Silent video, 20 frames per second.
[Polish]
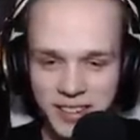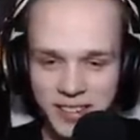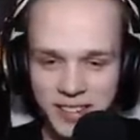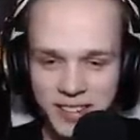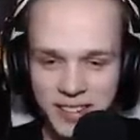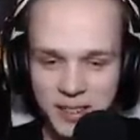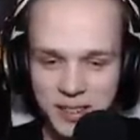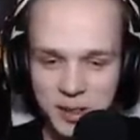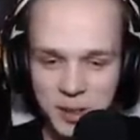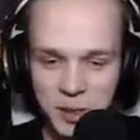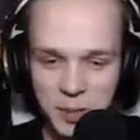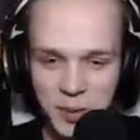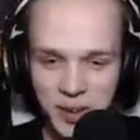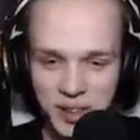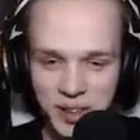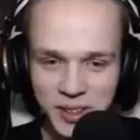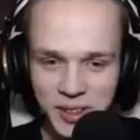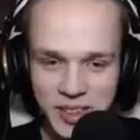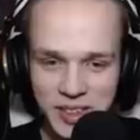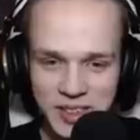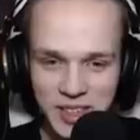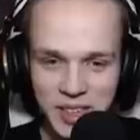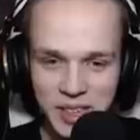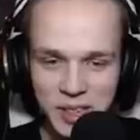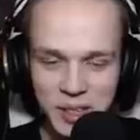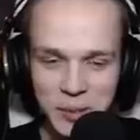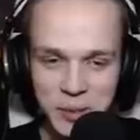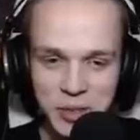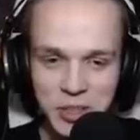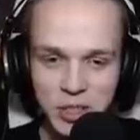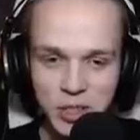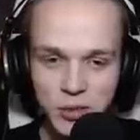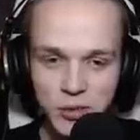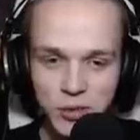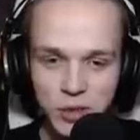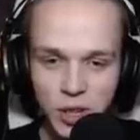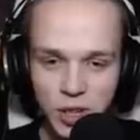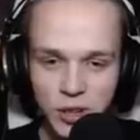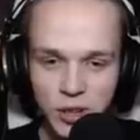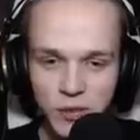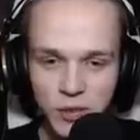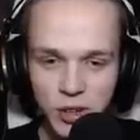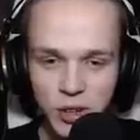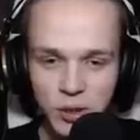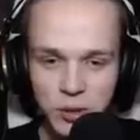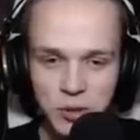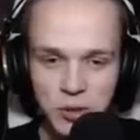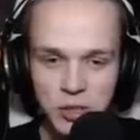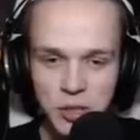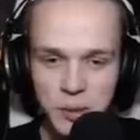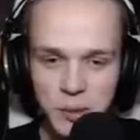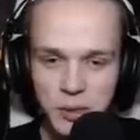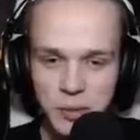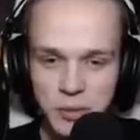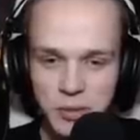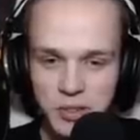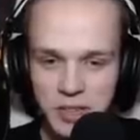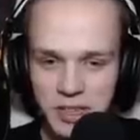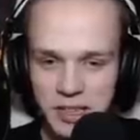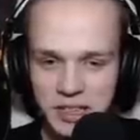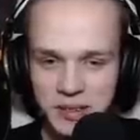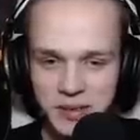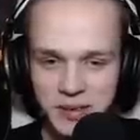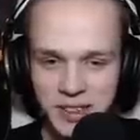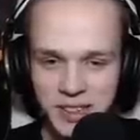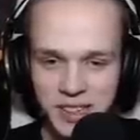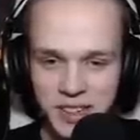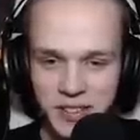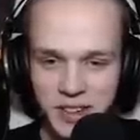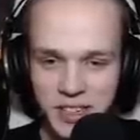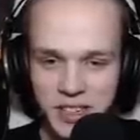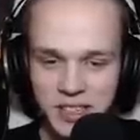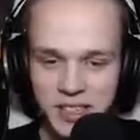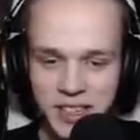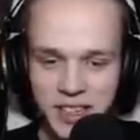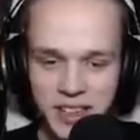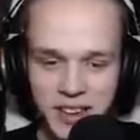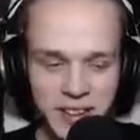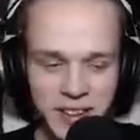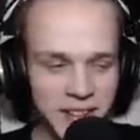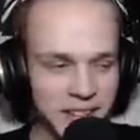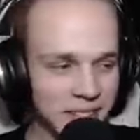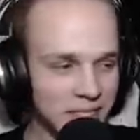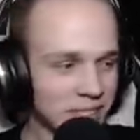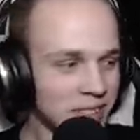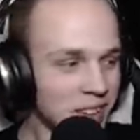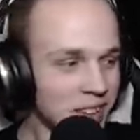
Super to jest, ej, to będzie, w takie fajne odcinki będzie można na tym nagrywać. No, tylko no.